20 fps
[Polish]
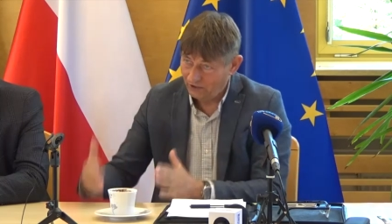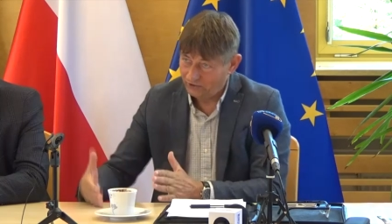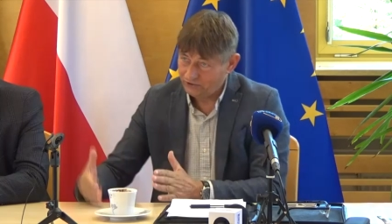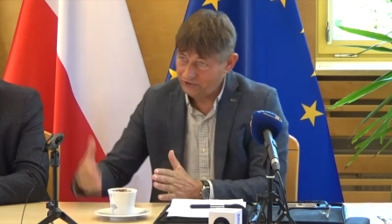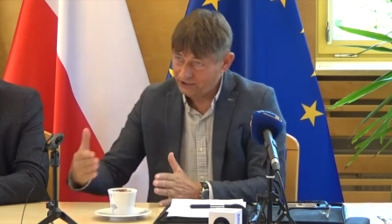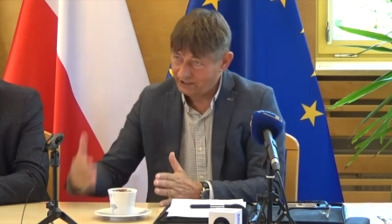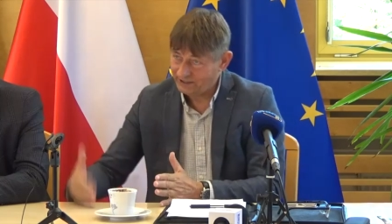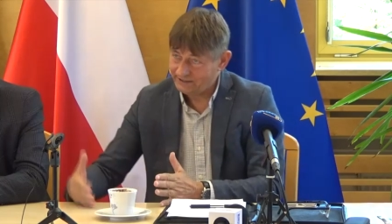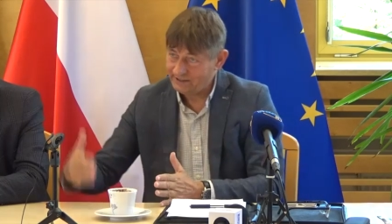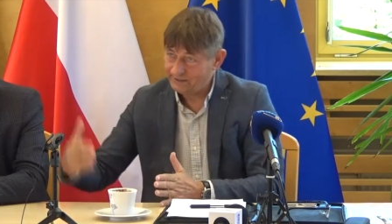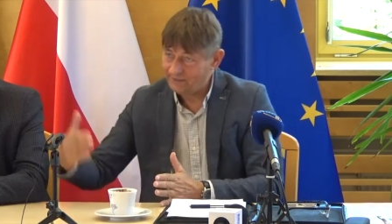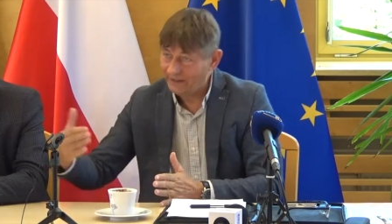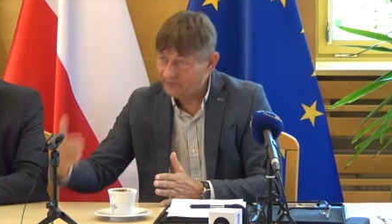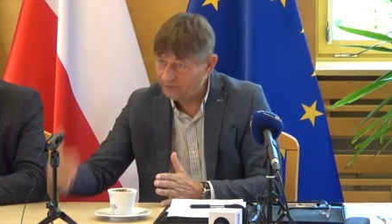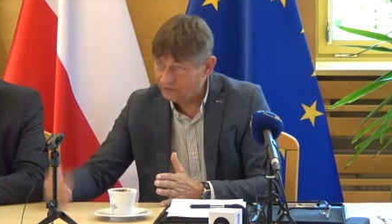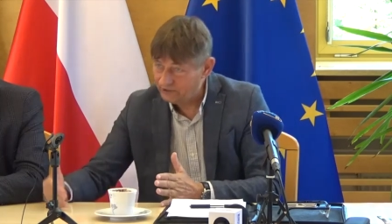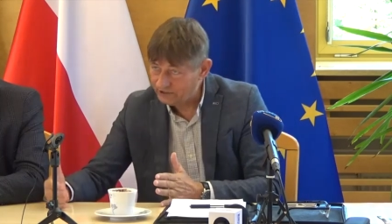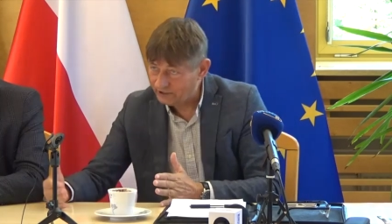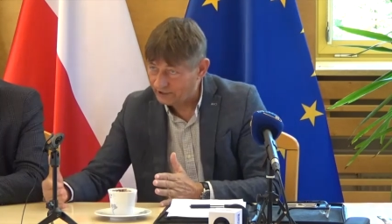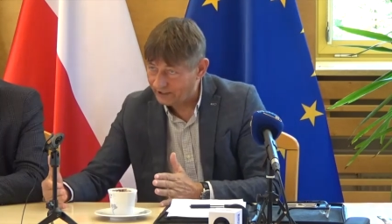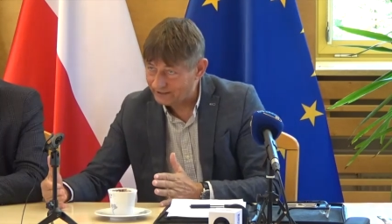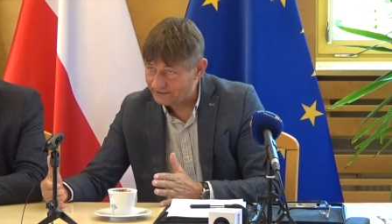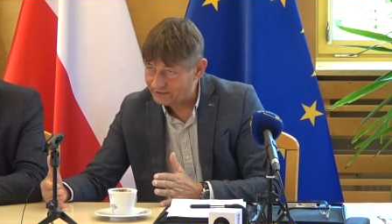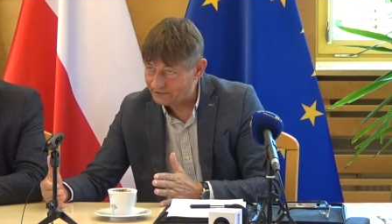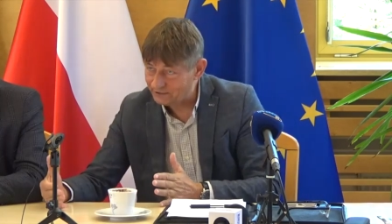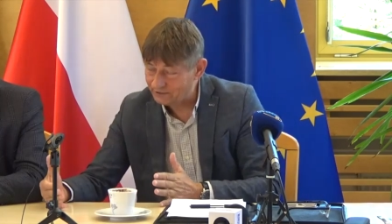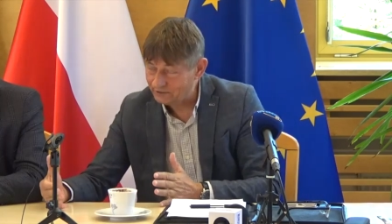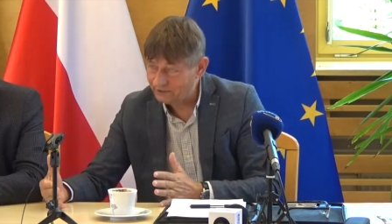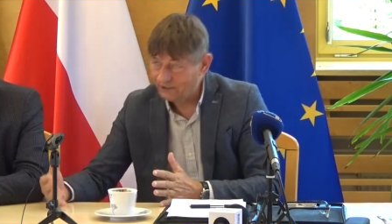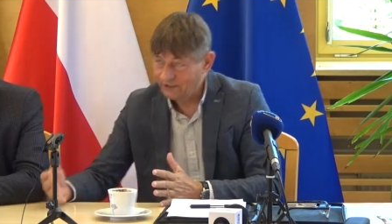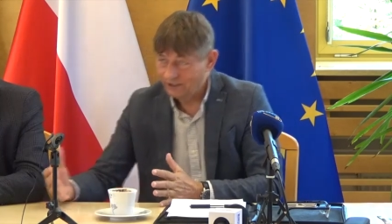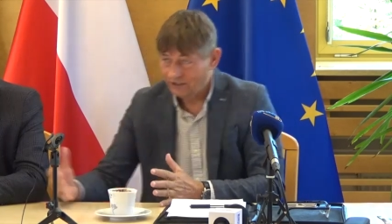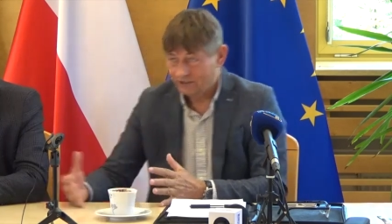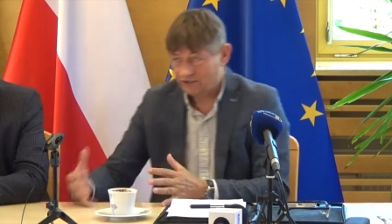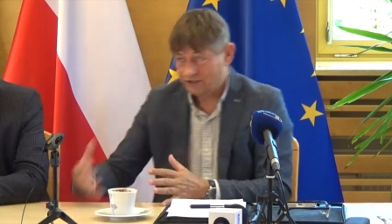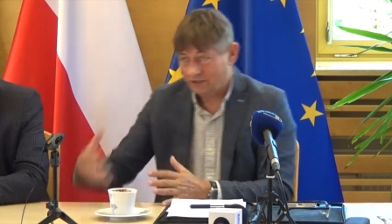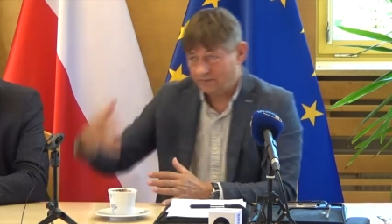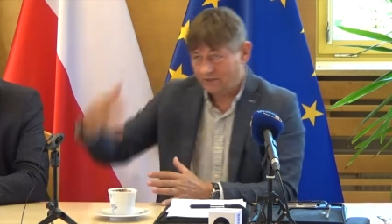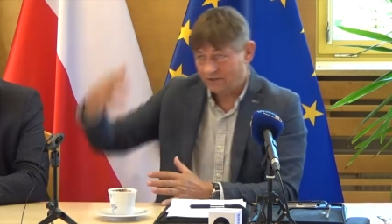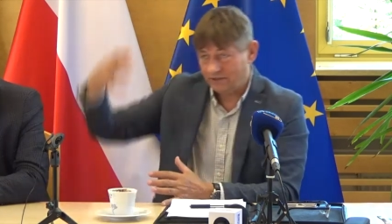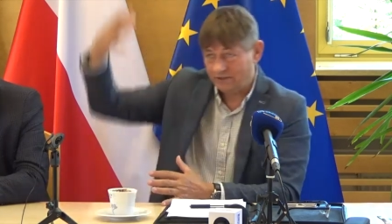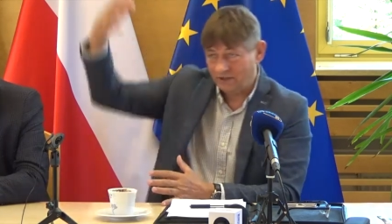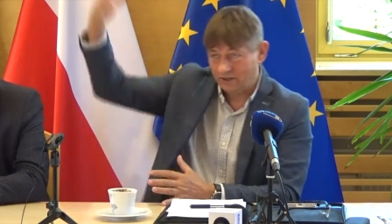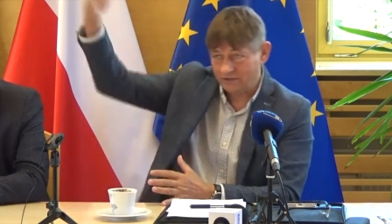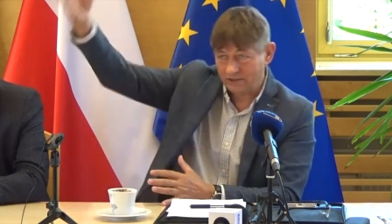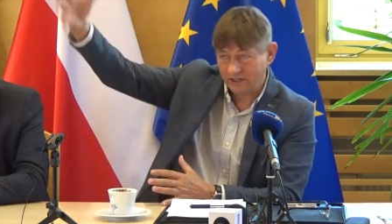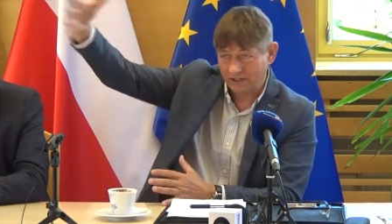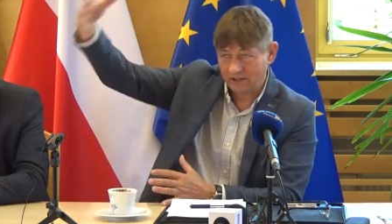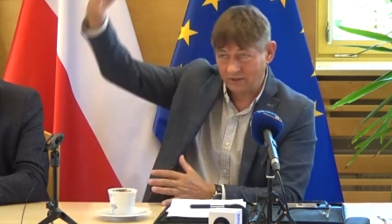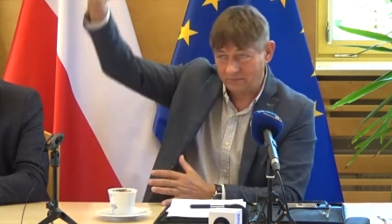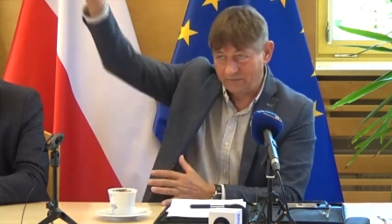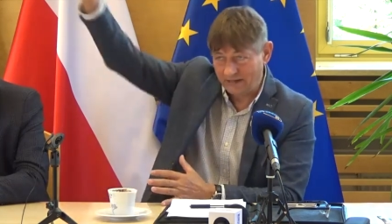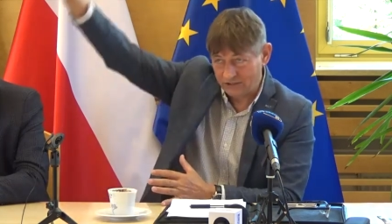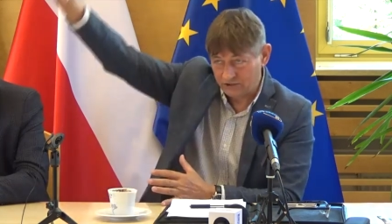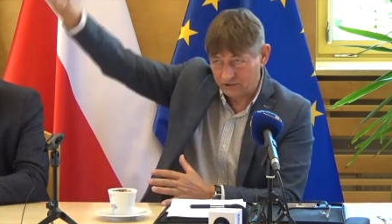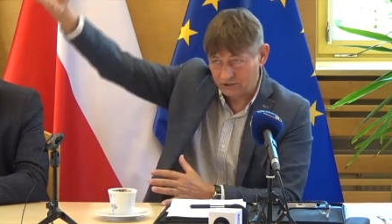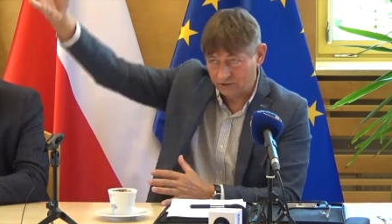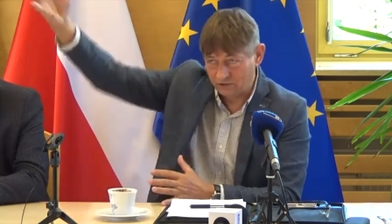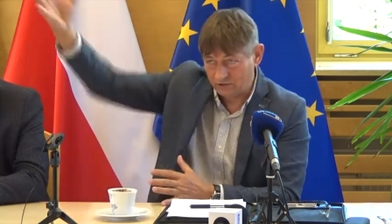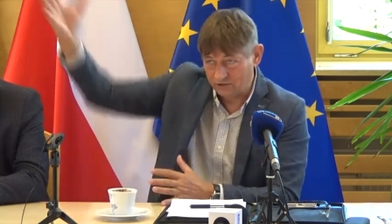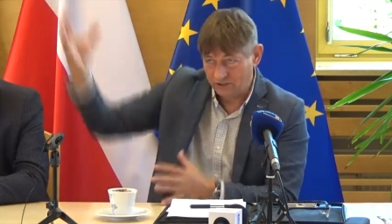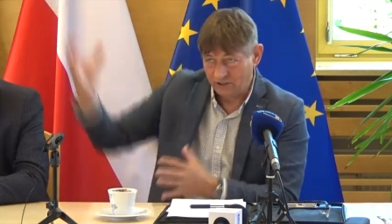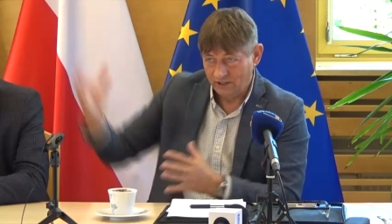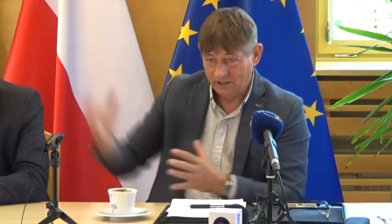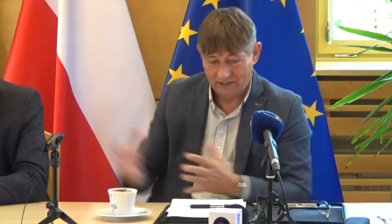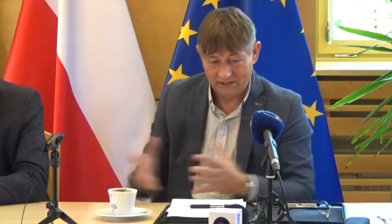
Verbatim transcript: oni teraz nie mają interesu, żeby do tego masztu